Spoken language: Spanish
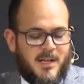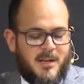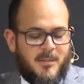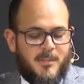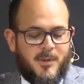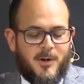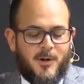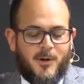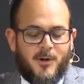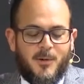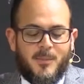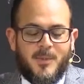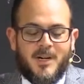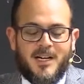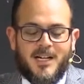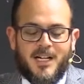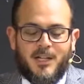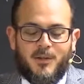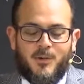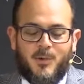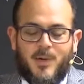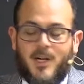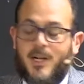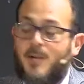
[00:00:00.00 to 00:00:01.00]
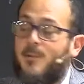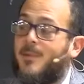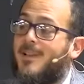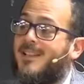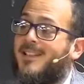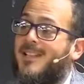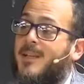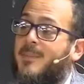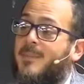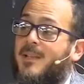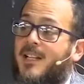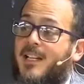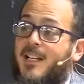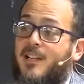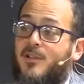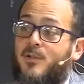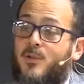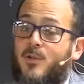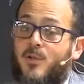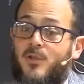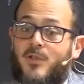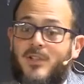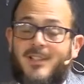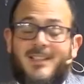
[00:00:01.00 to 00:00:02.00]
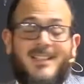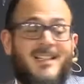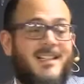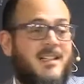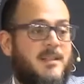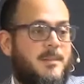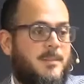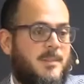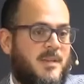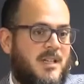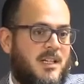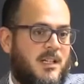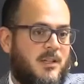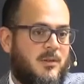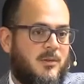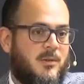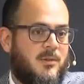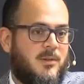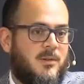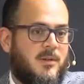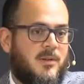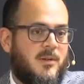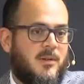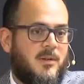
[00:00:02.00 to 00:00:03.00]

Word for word: Pero el hombre natural no acepta las cosas del espíritu,